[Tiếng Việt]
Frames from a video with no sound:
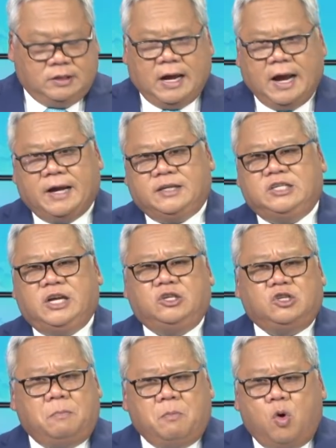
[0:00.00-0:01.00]
nó hạn chế
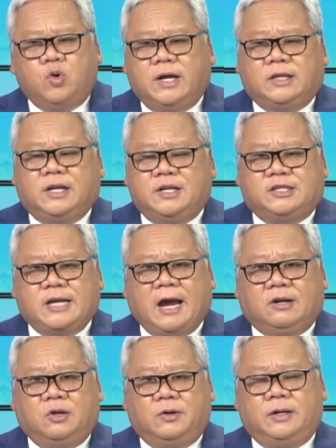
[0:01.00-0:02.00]
cho bốn cái tình
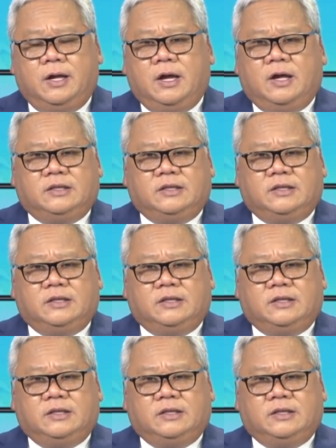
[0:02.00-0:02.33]
trạng thôi.